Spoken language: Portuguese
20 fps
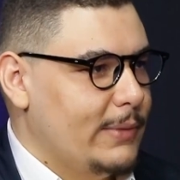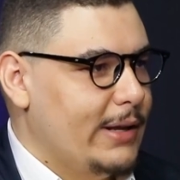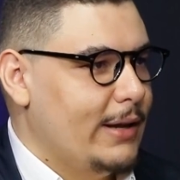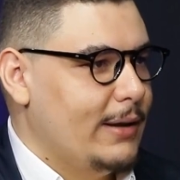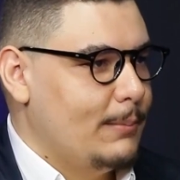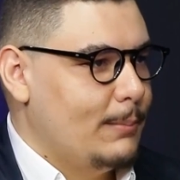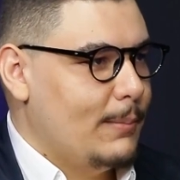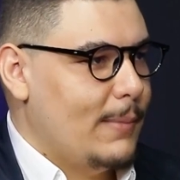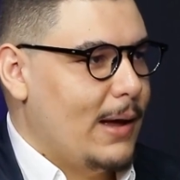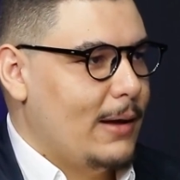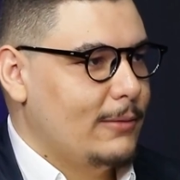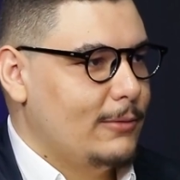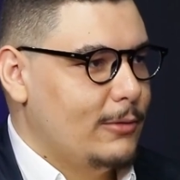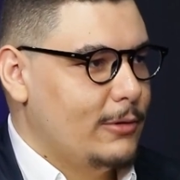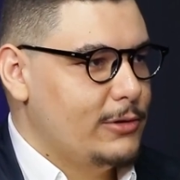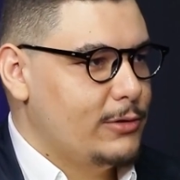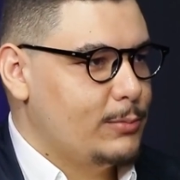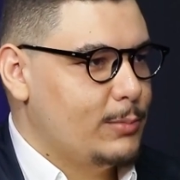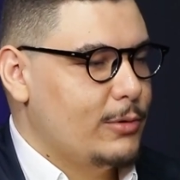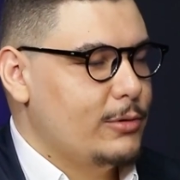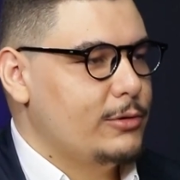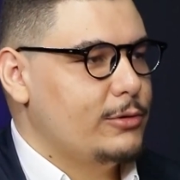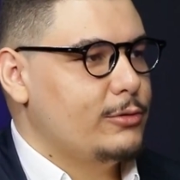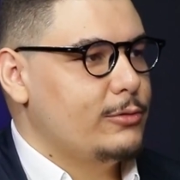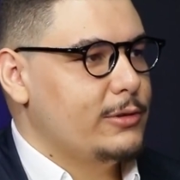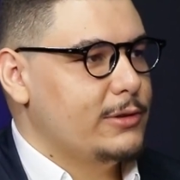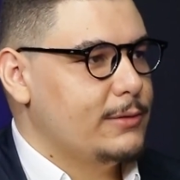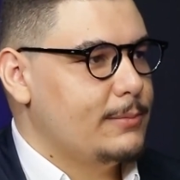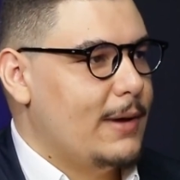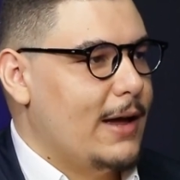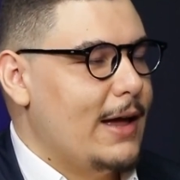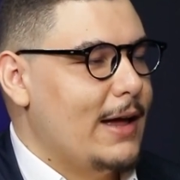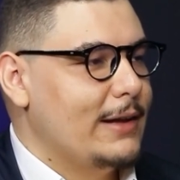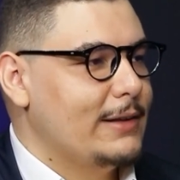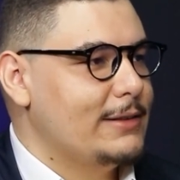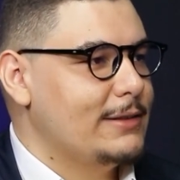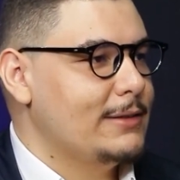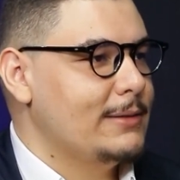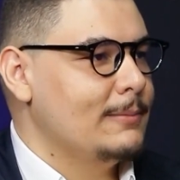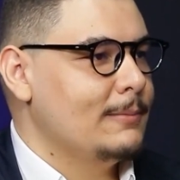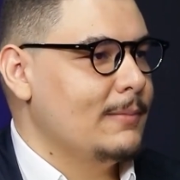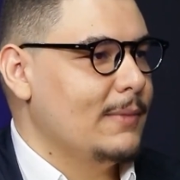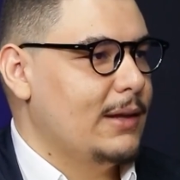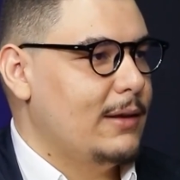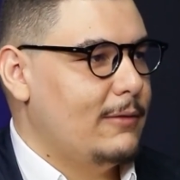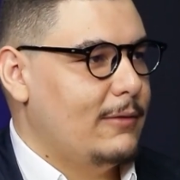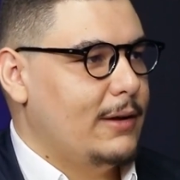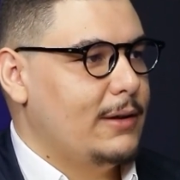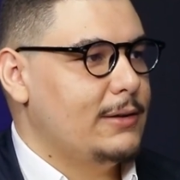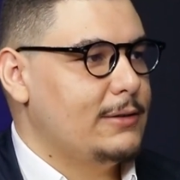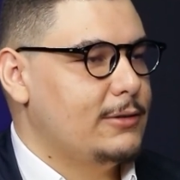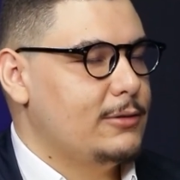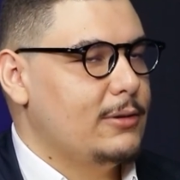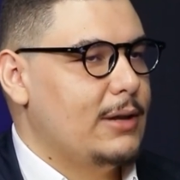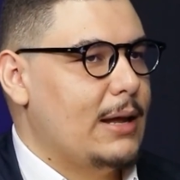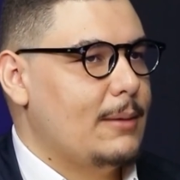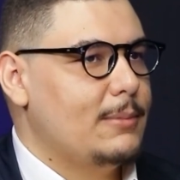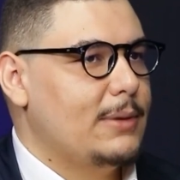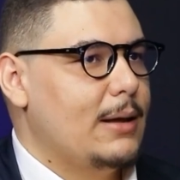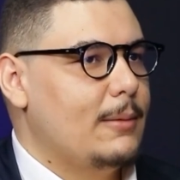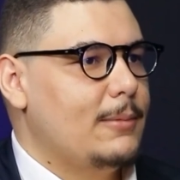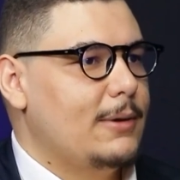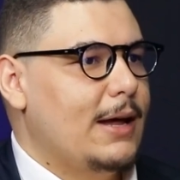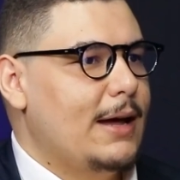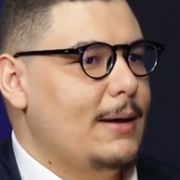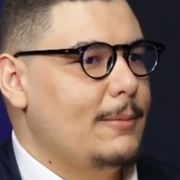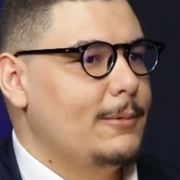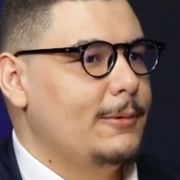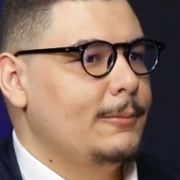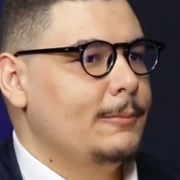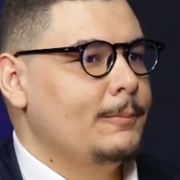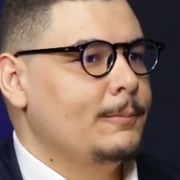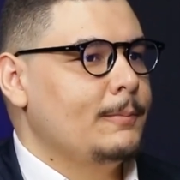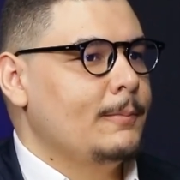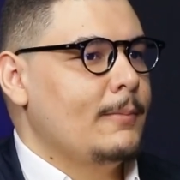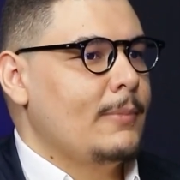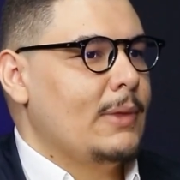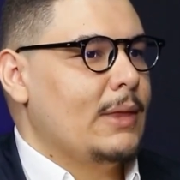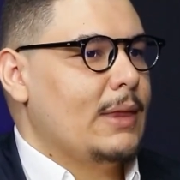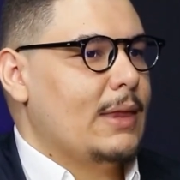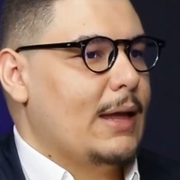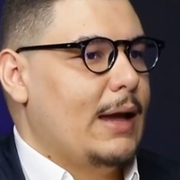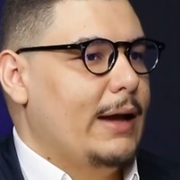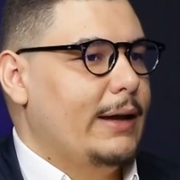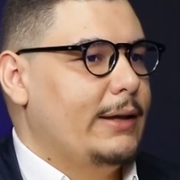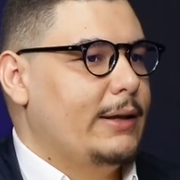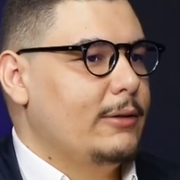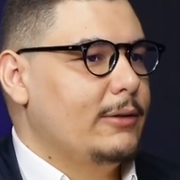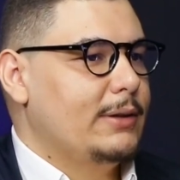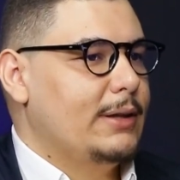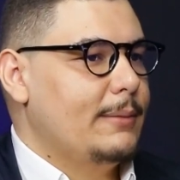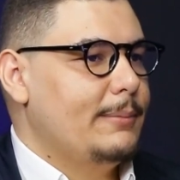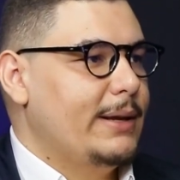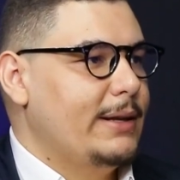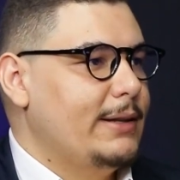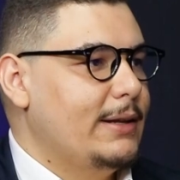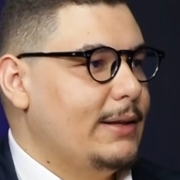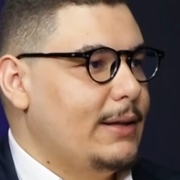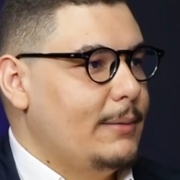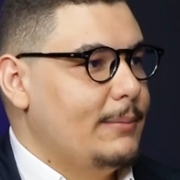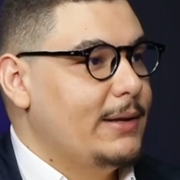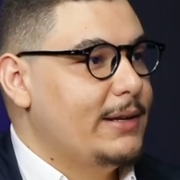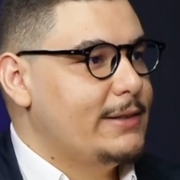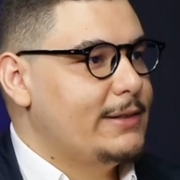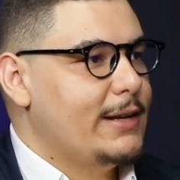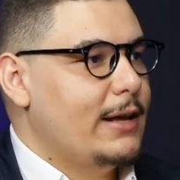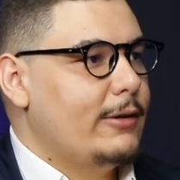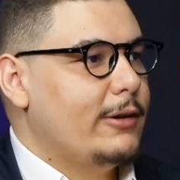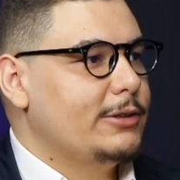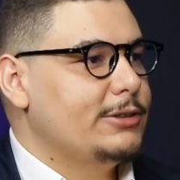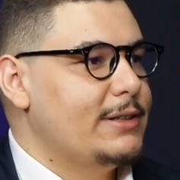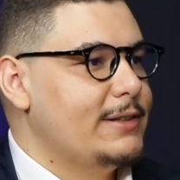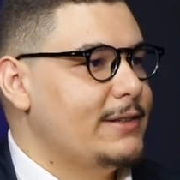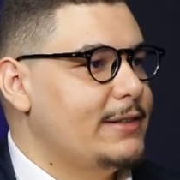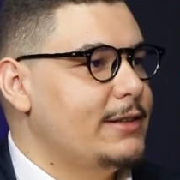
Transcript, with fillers: né, dois pontos, duas barras, que vem antes do www, aquilo também determina se a loja é